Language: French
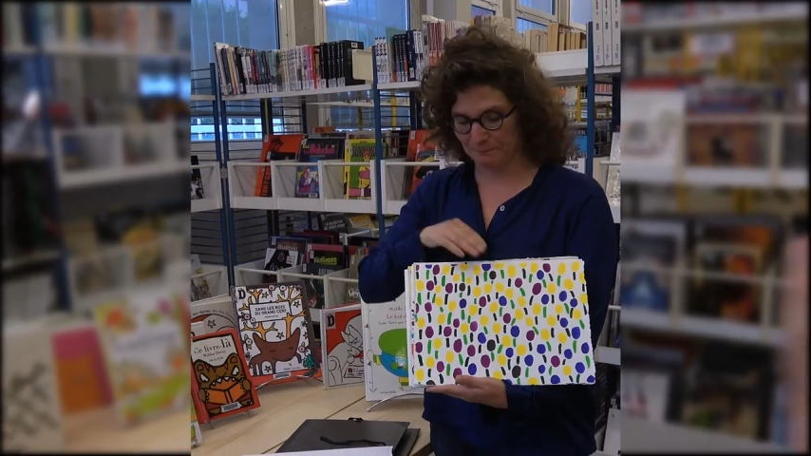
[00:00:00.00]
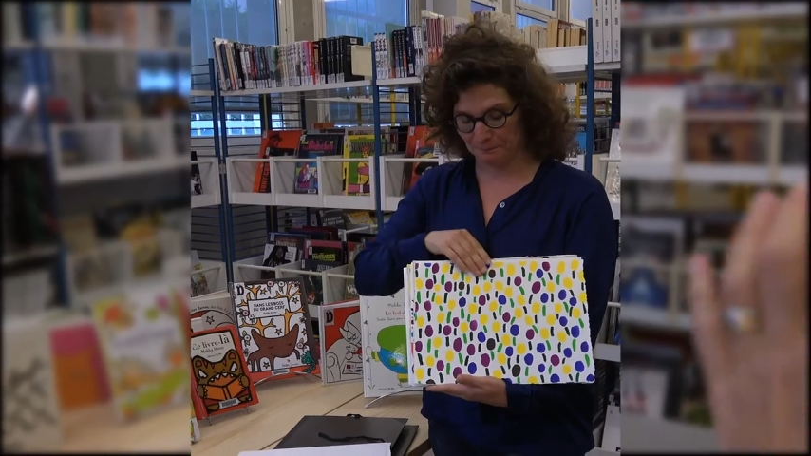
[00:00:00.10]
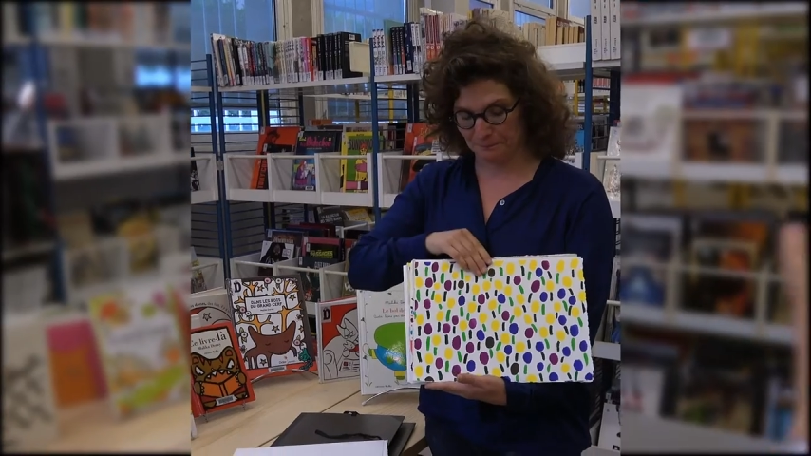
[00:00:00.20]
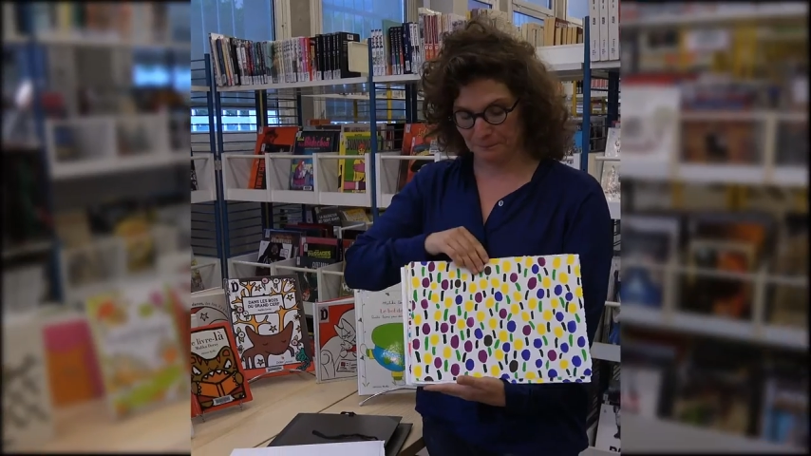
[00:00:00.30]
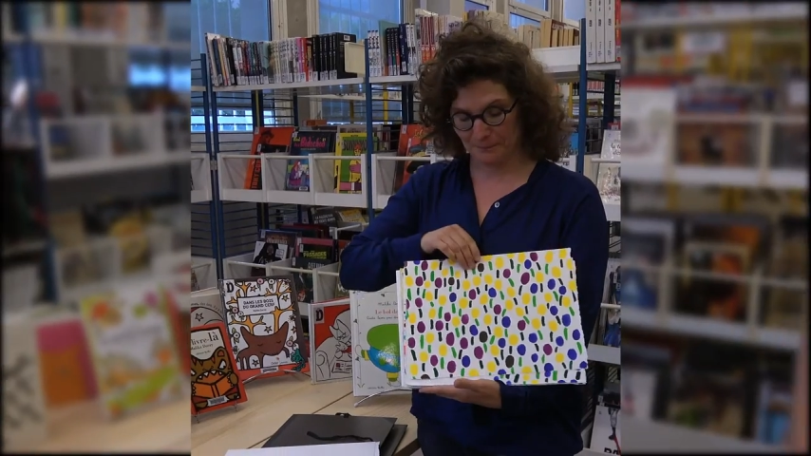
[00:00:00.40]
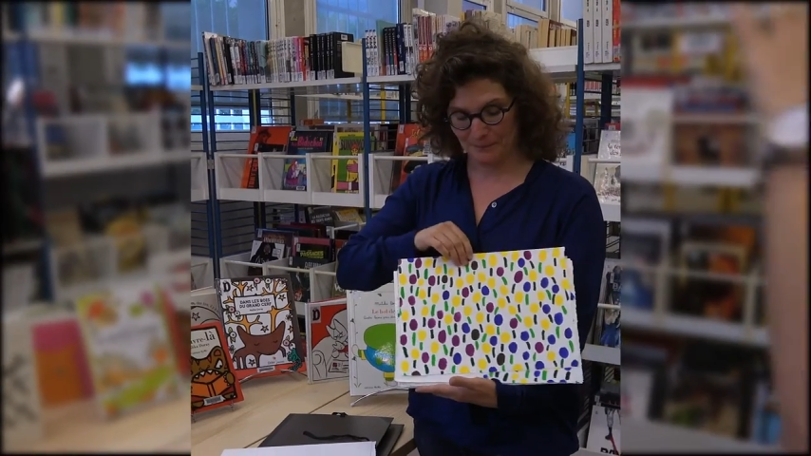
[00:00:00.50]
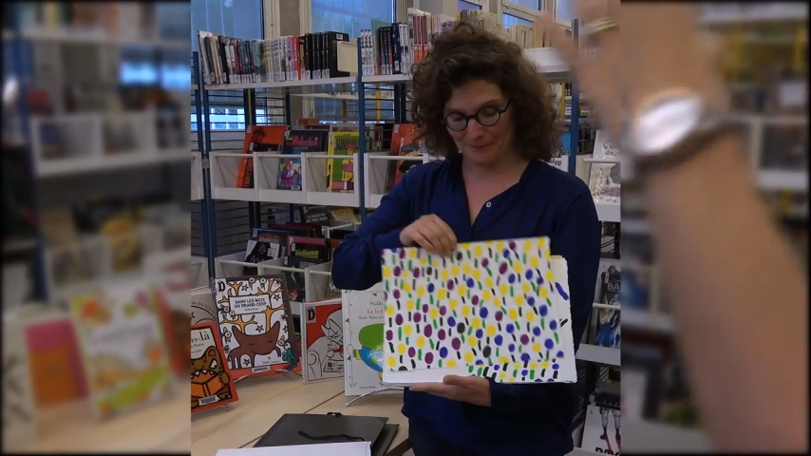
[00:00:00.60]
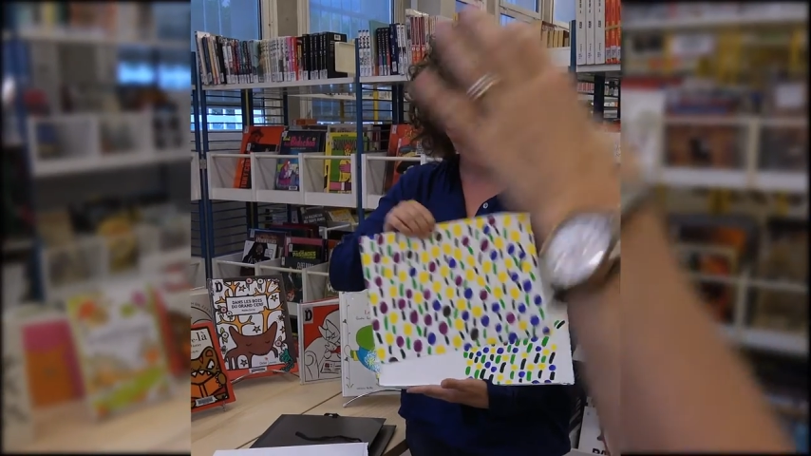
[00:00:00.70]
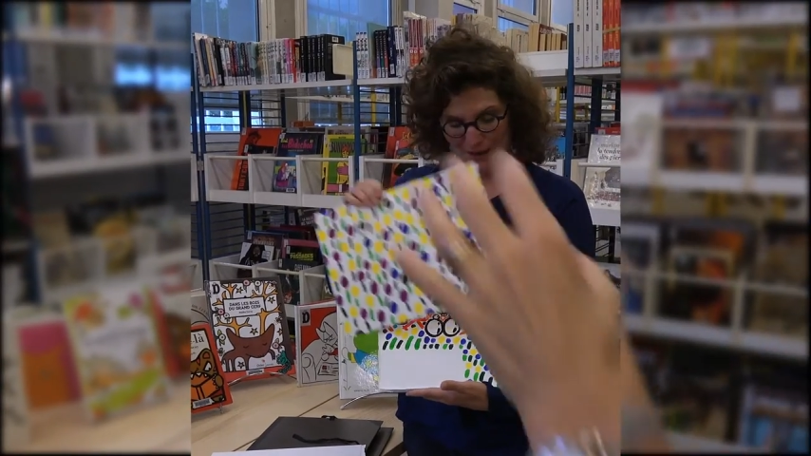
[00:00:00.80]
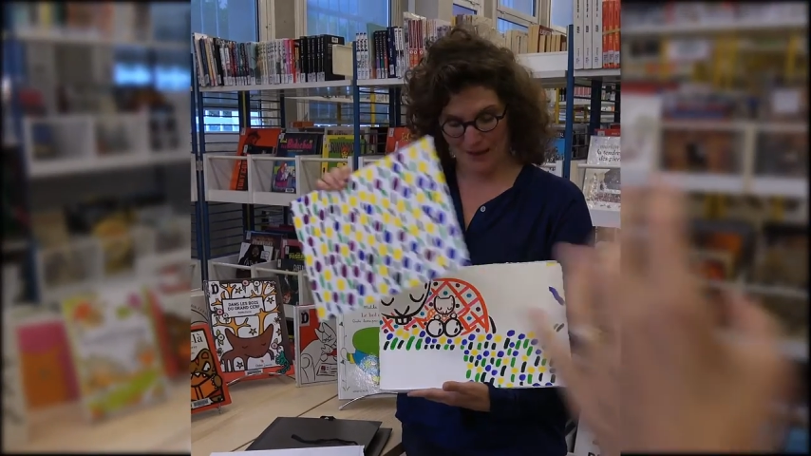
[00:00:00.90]
Et puis une
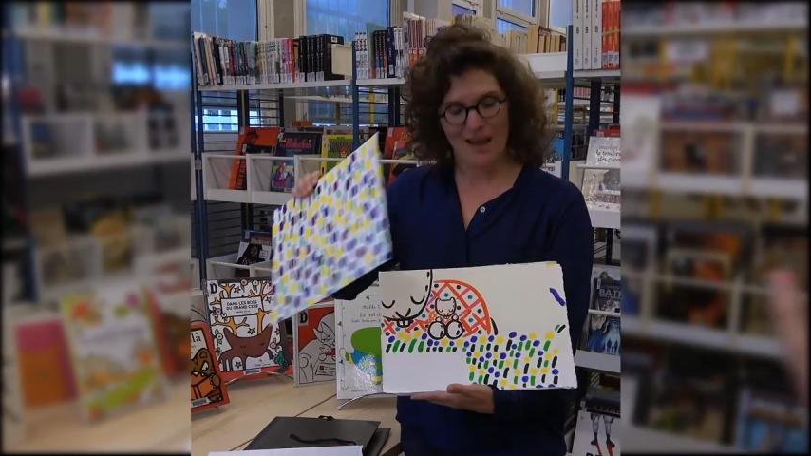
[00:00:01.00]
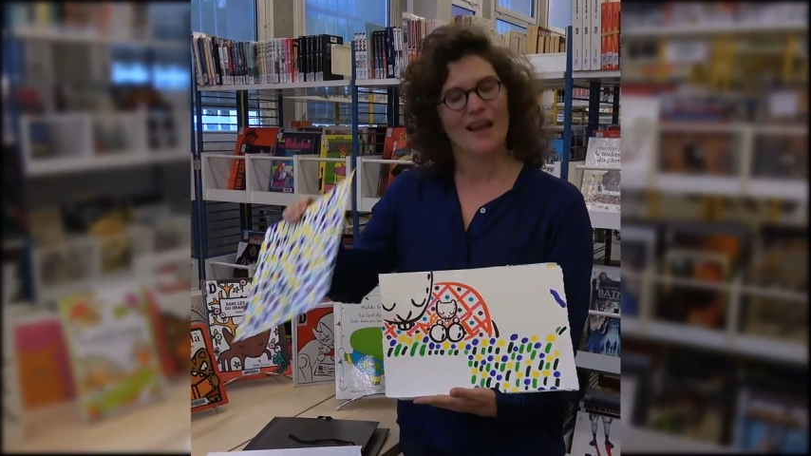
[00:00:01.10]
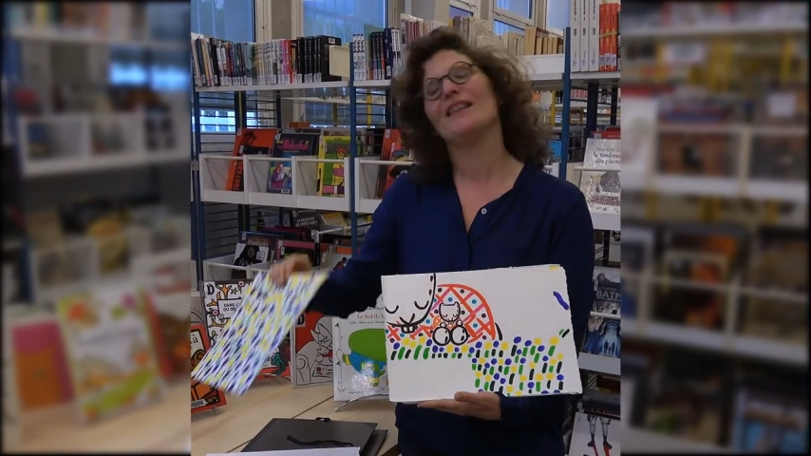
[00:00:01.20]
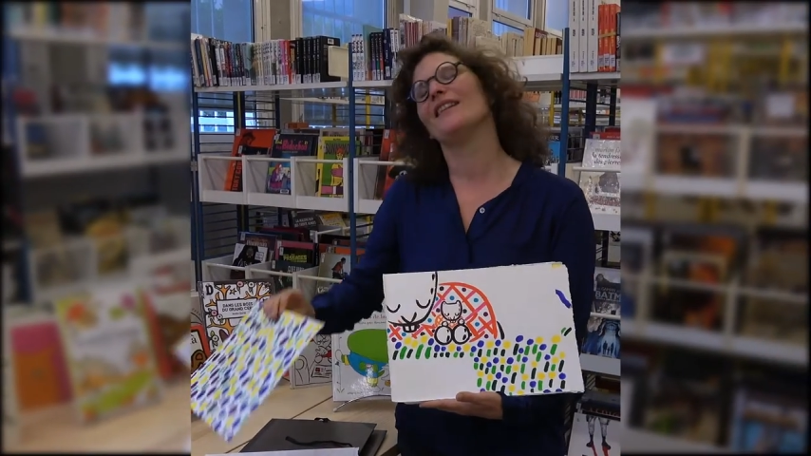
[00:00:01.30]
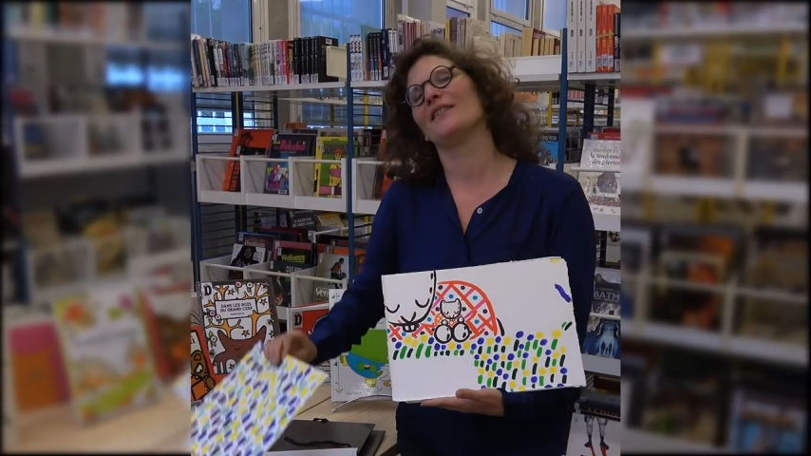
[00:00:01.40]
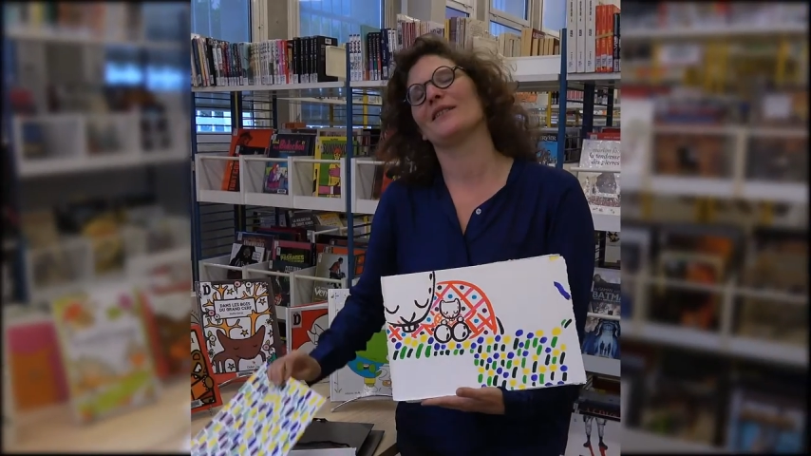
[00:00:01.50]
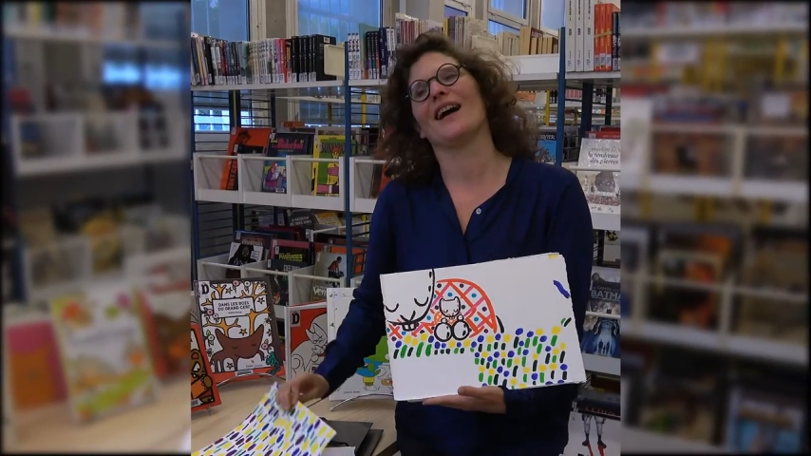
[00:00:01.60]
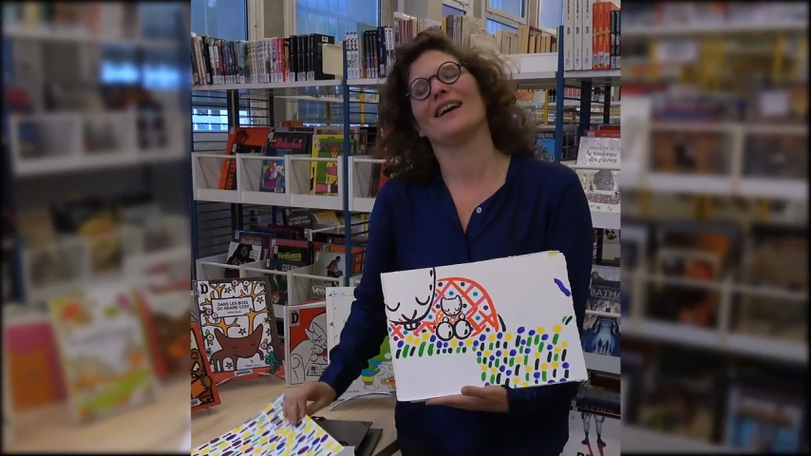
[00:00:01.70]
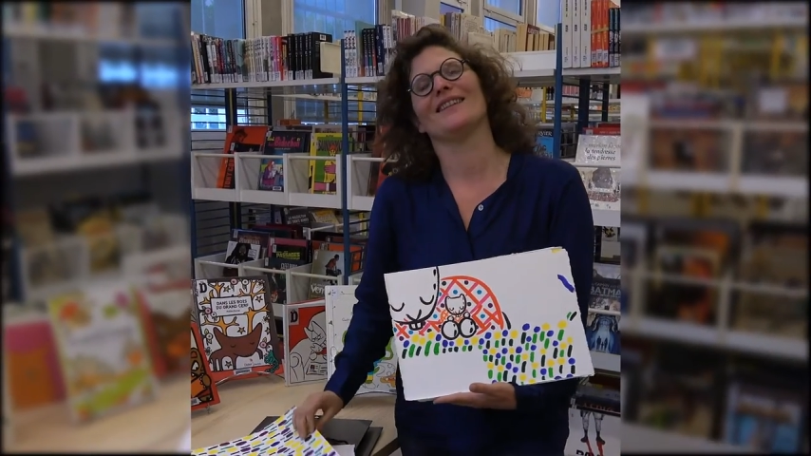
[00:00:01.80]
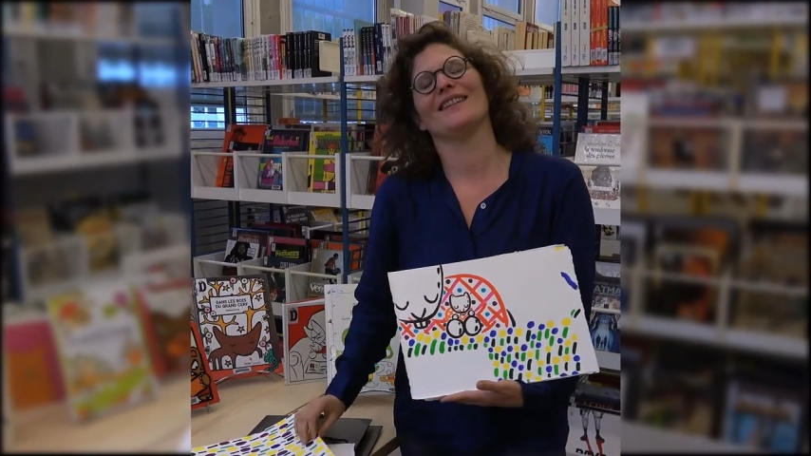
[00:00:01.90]
demi-heure plus tard, la
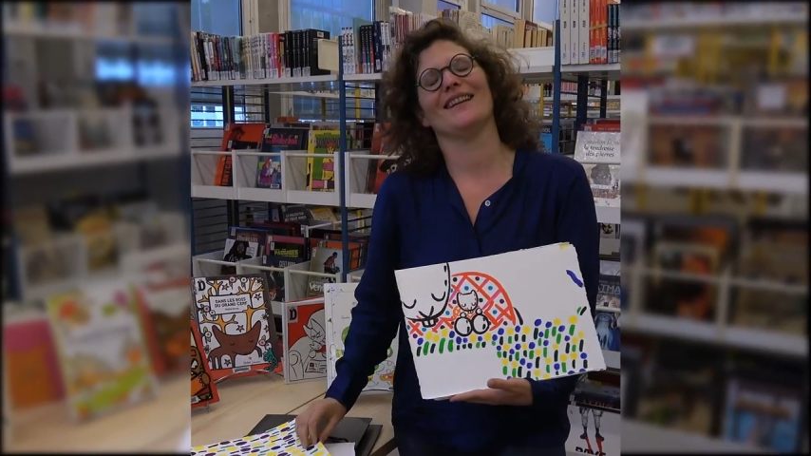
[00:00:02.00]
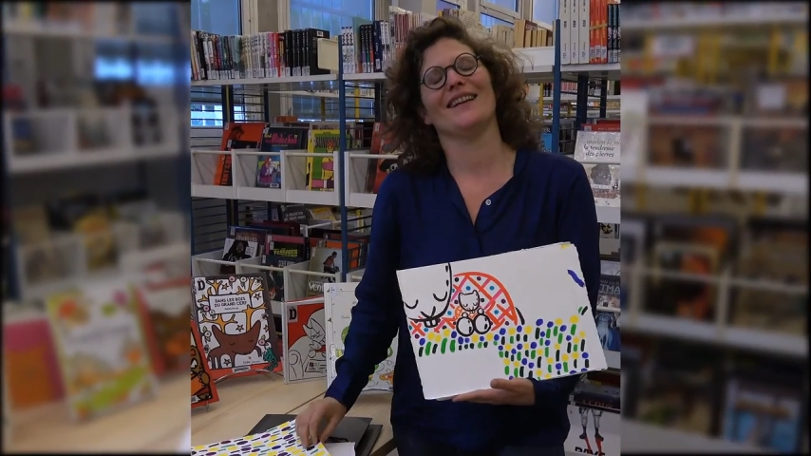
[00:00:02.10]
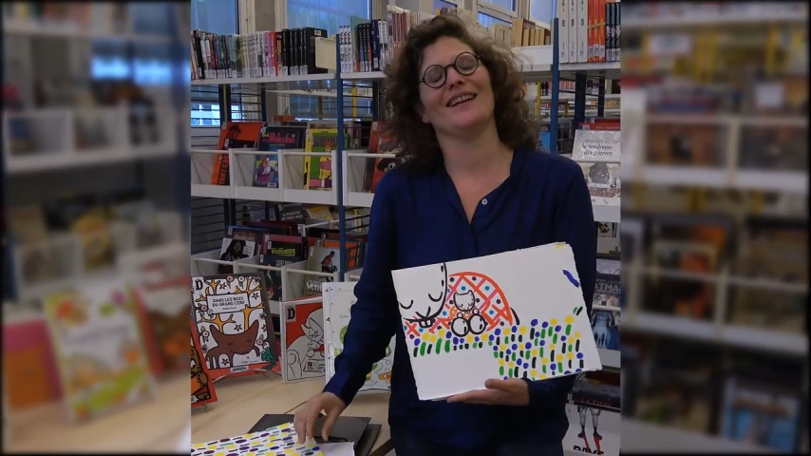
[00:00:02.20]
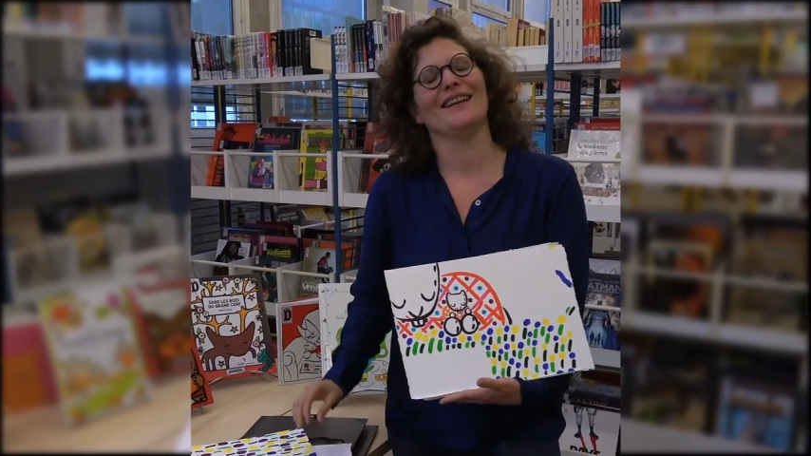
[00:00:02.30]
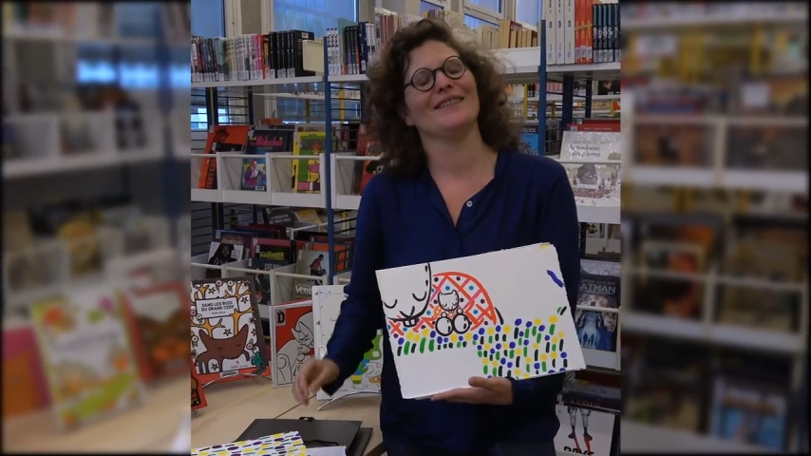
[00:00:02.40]
marmotte.